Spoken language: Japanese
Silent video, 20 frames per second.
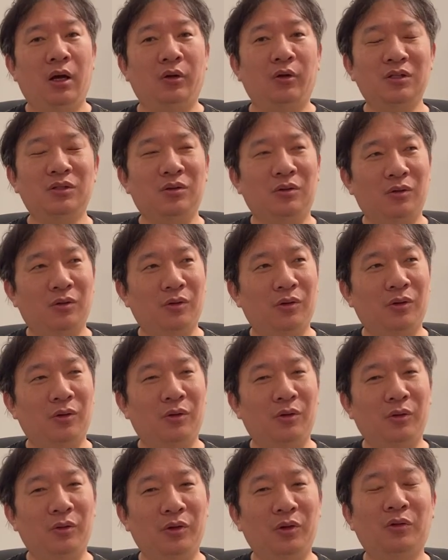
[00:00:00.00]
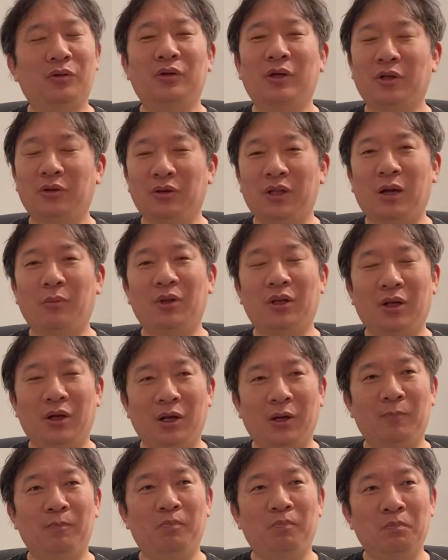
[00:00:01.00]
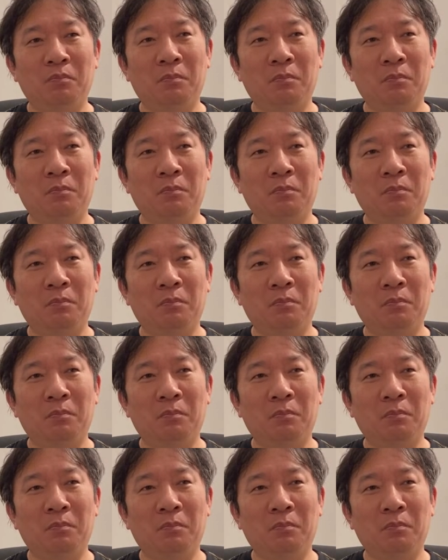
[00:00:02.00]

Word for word: 人相良くないとダメだね。